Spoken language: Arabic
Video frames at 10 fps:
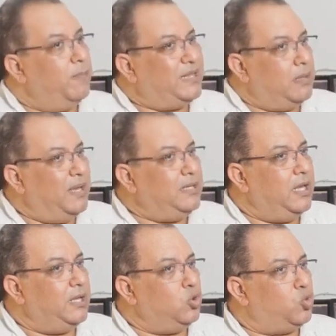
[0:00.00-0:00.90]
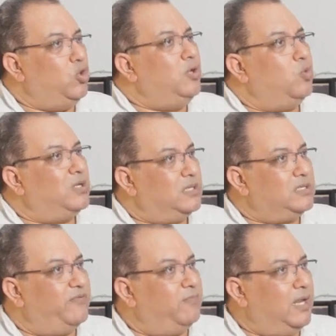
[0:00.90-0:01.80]
بتمنى ان كل
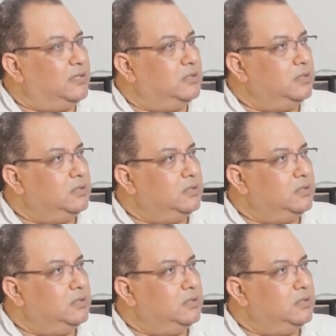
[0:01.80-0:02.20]
مؤسسه في بلدنا